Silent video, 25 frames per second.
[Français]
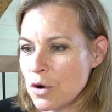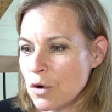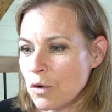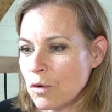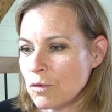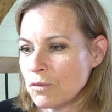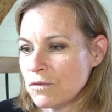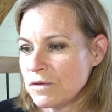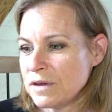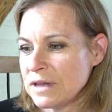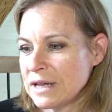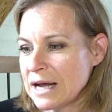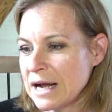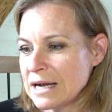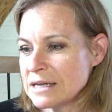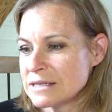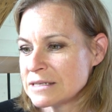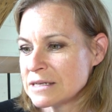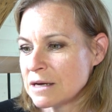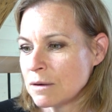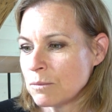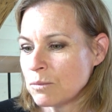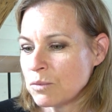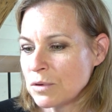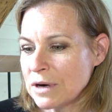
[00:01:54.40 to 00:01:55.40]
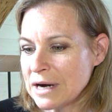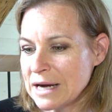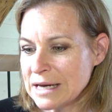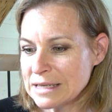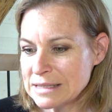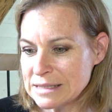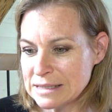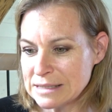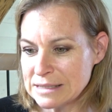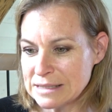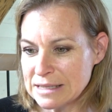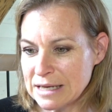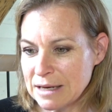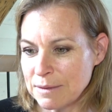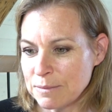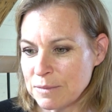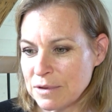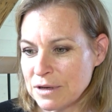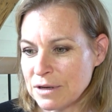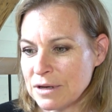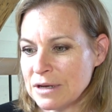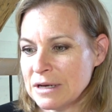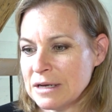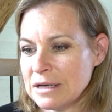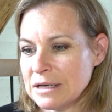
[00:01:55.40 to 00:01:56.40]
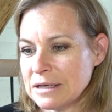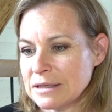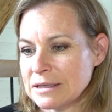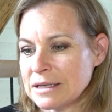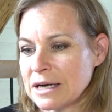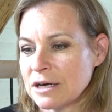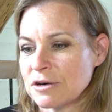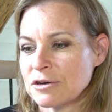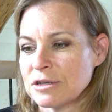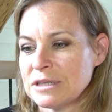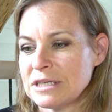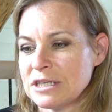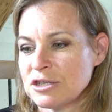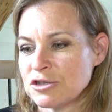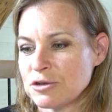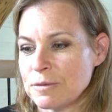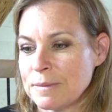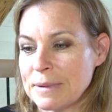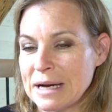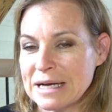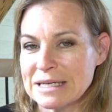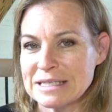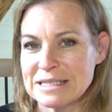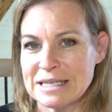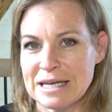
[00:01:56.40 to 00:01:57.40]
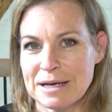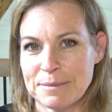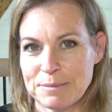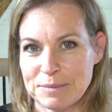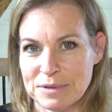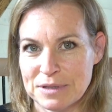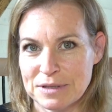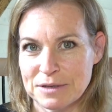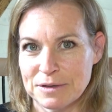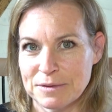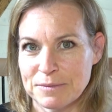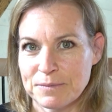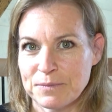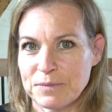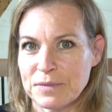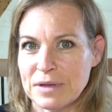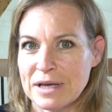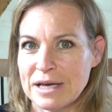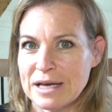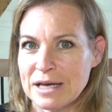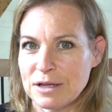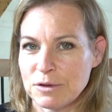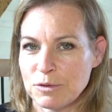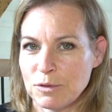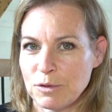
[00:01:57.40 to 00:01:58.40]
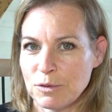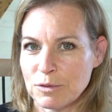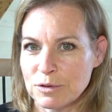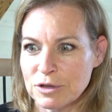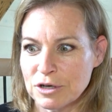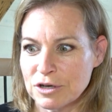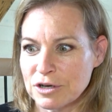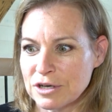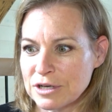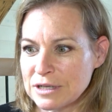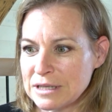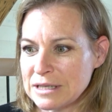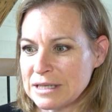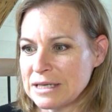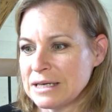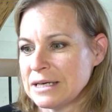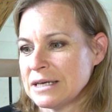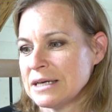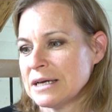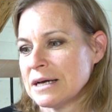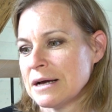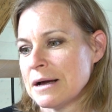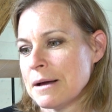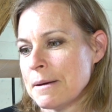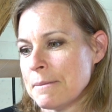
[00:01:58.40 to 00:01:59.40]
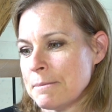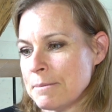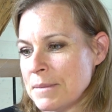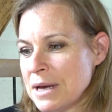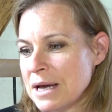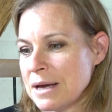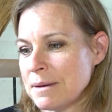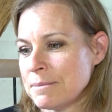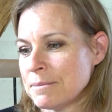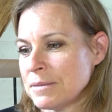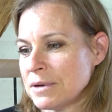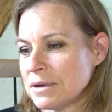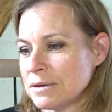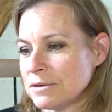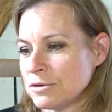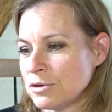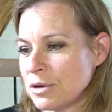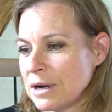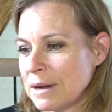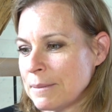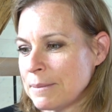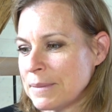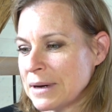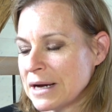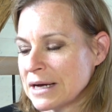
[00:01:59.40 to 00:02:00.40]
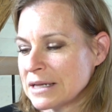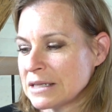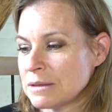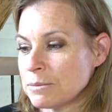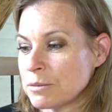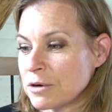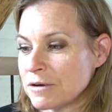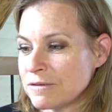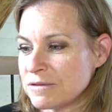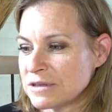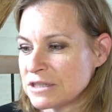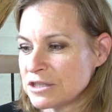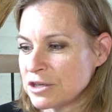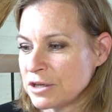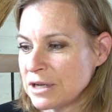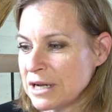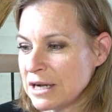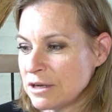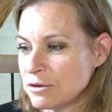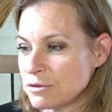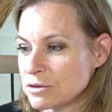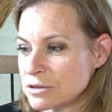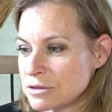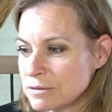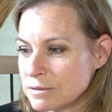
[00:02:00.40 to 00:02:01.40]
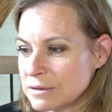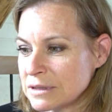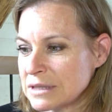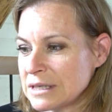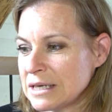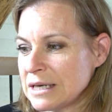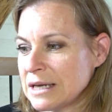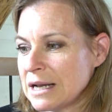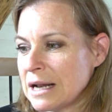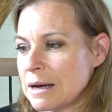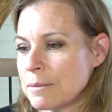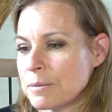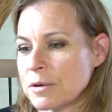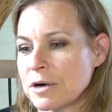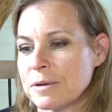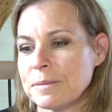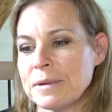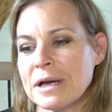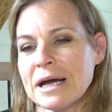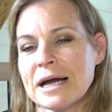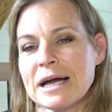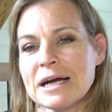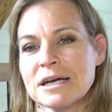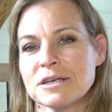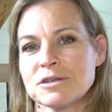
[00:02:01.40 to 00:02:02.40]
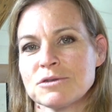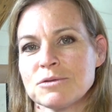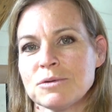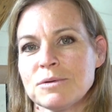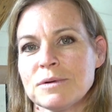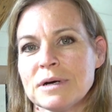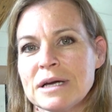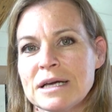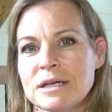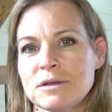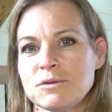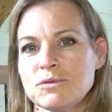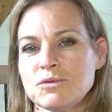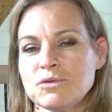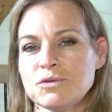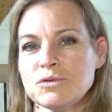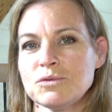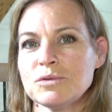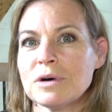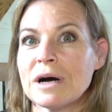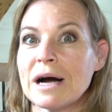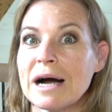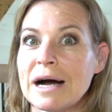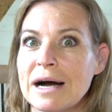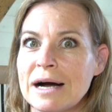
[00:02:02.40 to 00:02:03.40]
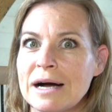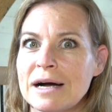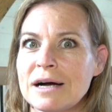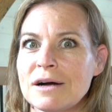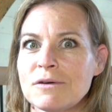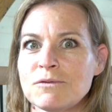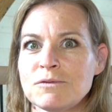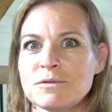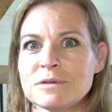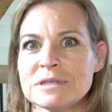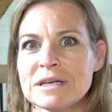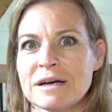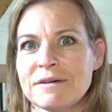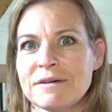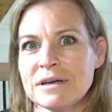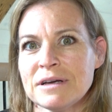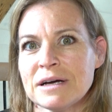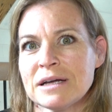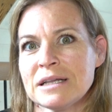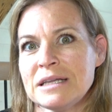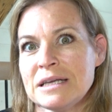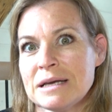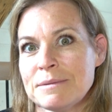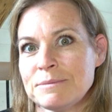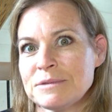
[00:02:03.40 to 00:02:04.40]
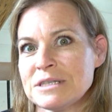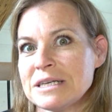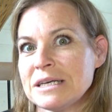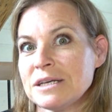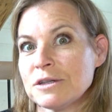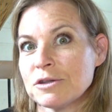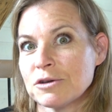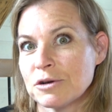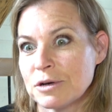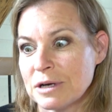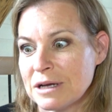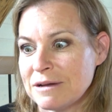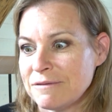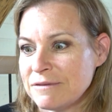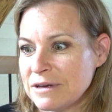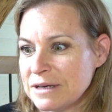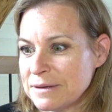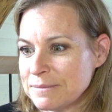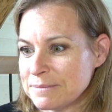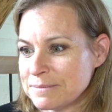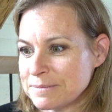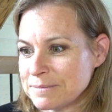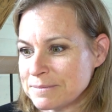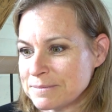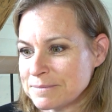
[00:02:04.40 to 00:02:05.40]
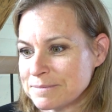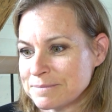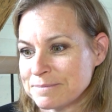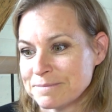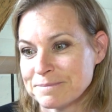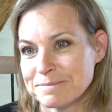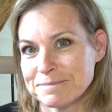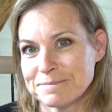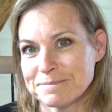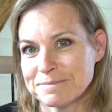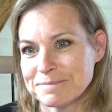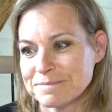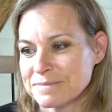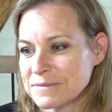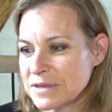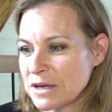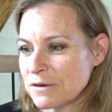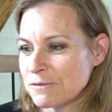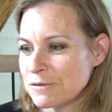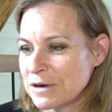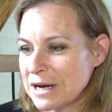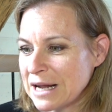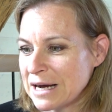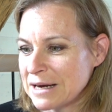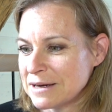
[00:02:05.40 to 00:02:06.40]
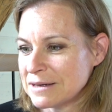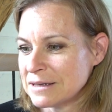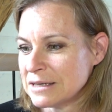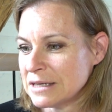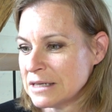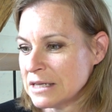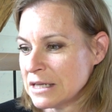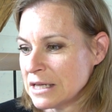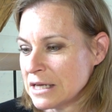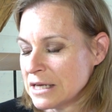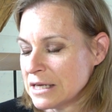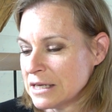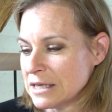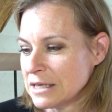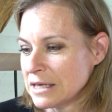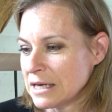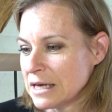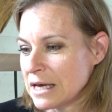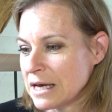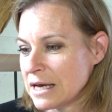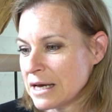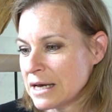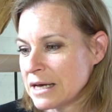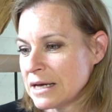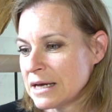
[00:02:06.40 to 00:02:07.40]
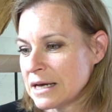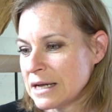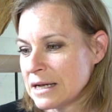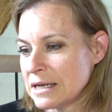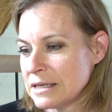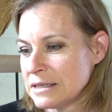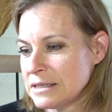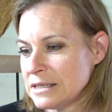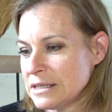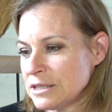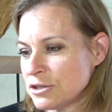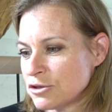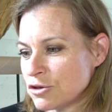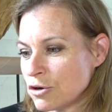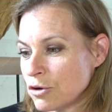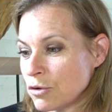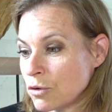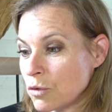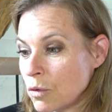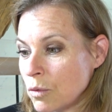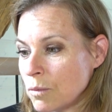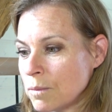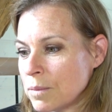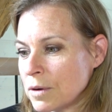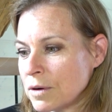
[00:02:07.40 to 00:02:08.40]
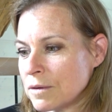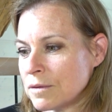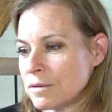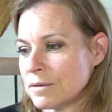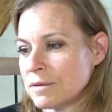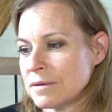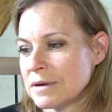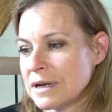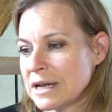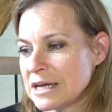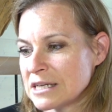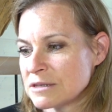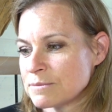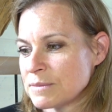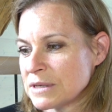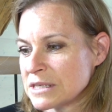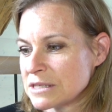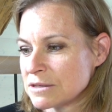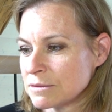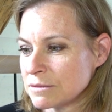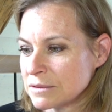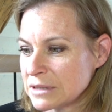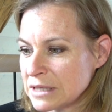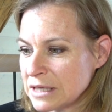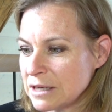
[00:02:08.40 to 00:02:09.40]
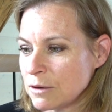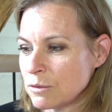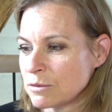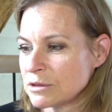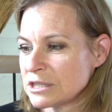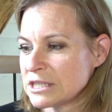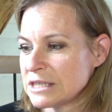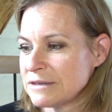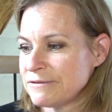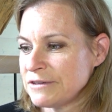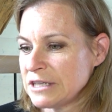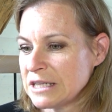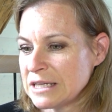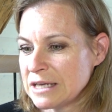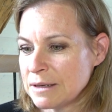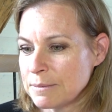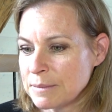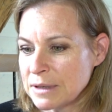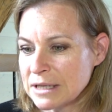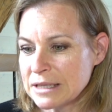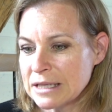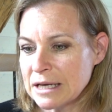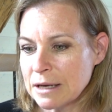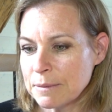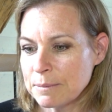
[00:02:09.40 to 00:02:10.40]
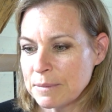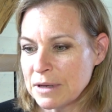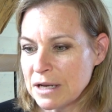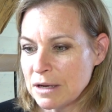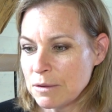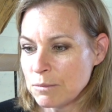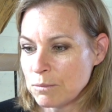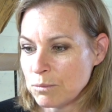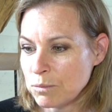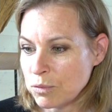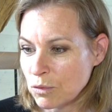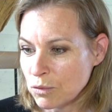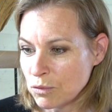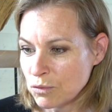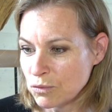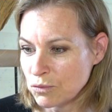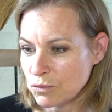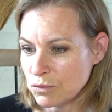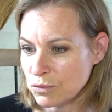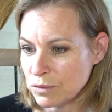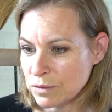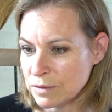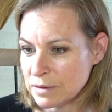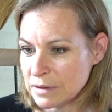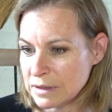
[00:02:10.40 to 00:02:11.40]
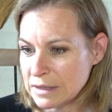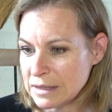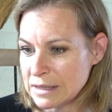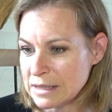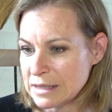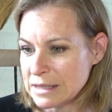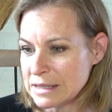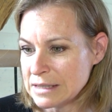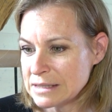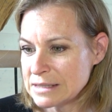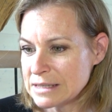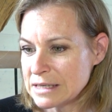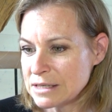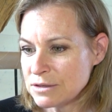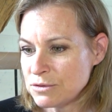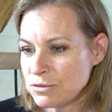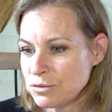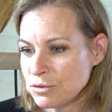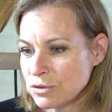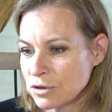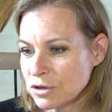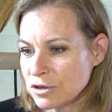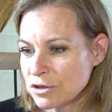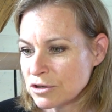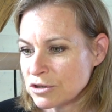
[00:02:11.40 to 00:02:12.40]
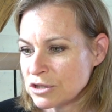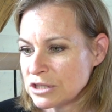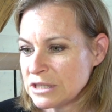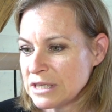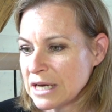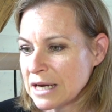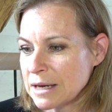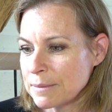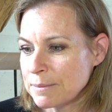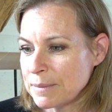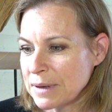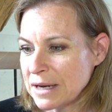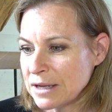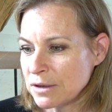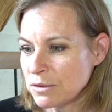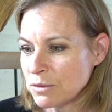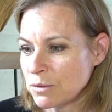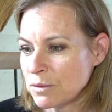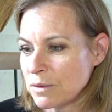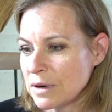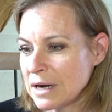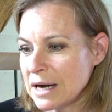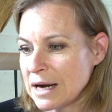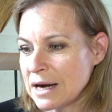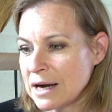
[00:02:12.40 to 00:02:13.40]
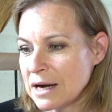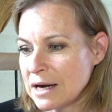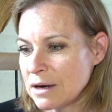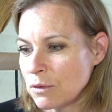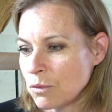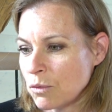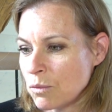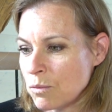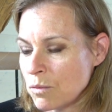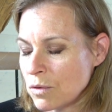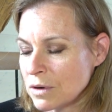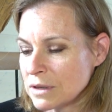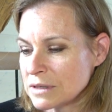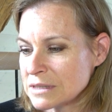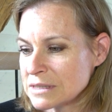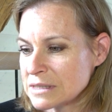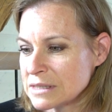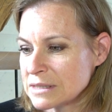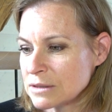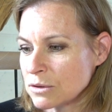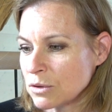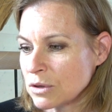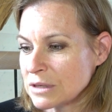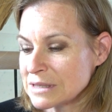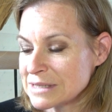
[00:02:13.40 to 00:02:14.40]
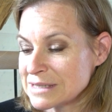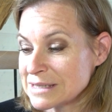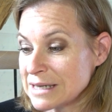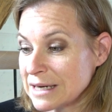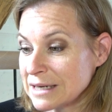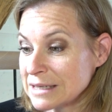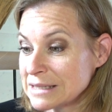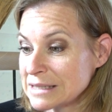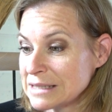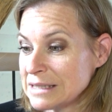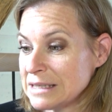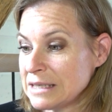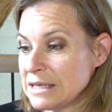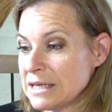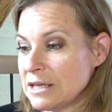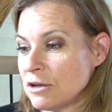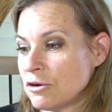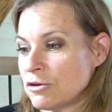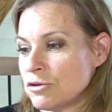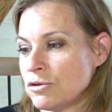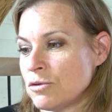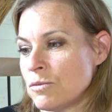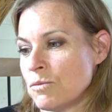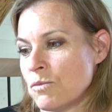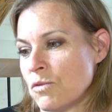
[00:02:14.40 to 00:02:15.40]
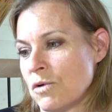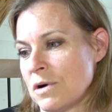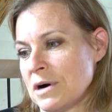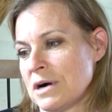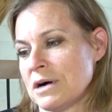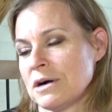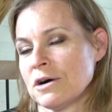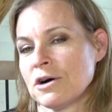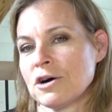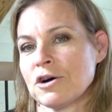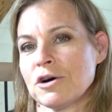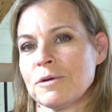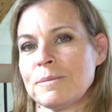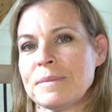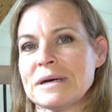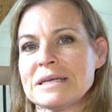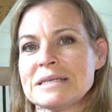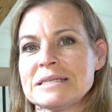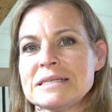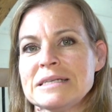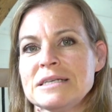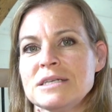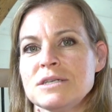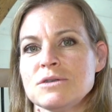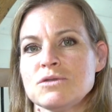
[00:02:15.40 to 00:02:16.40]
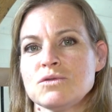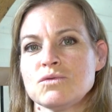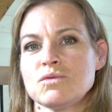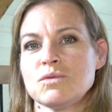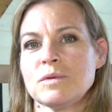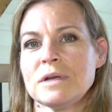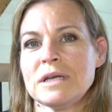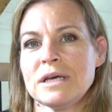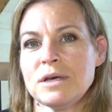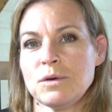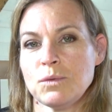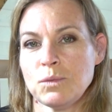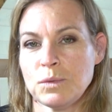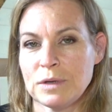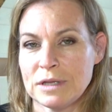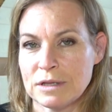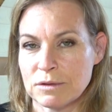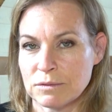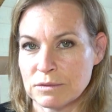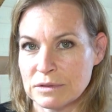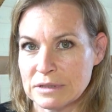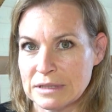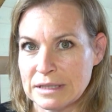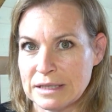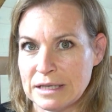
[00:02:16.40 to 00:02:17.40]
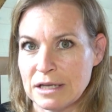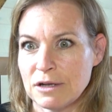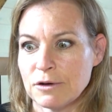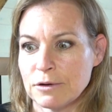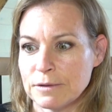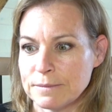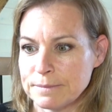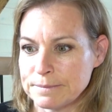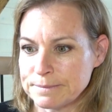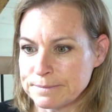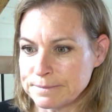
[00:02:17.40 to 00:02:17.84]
Au final, c'est un poids assez stable. D'un côté, je m'accepte et de l'autre côté, même de la part des professionnels de santé, la première réaction est toujours Ah, vous un IMC trop élevé. Voilà. Et elle dit Je le comprends, l'aspect santé-longévité m'interpelle beaucoup. C'est sûr que je dirais pas non à au moins 5-6 kilos de moins repasser sous les 80 kilos.